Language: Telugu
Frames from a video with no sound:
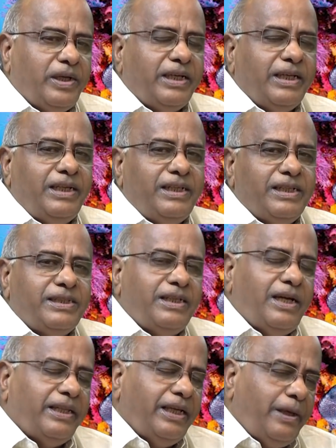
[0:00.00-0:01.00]
పార్టీ కానీ చేస్తే
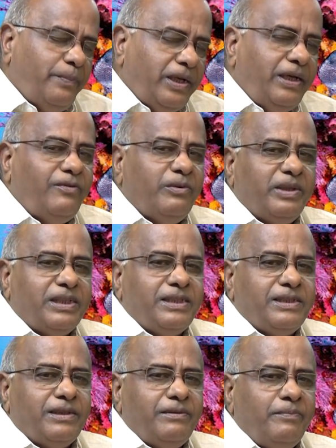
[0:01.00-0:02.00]
అదే పనిని
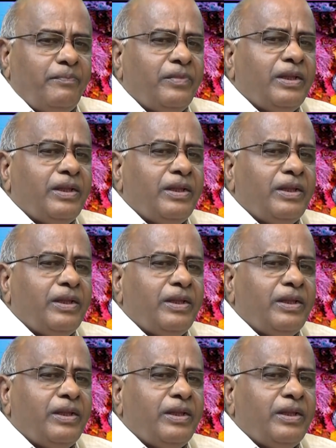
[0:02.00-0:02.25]
విమర్శించడం